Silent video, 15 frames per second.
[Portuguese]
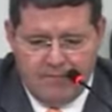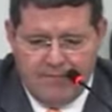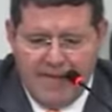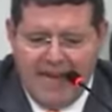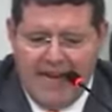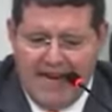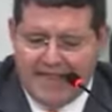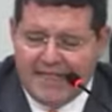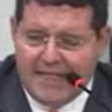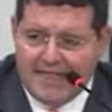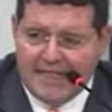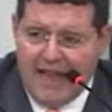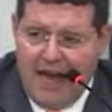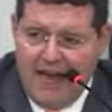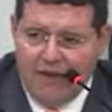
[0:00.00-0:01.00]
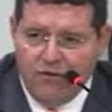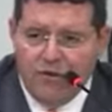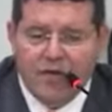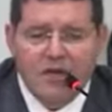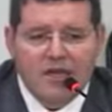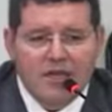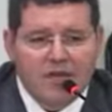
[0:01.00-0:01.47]
é necessário
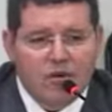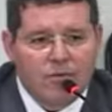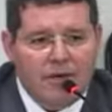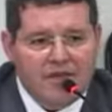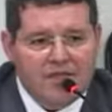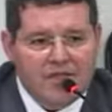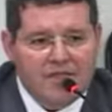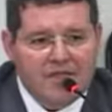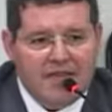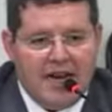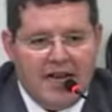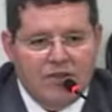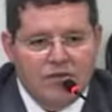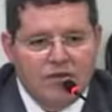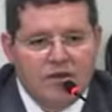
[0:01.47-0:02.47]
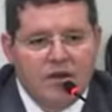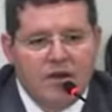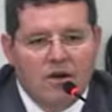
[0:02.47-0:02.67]
que o magistrado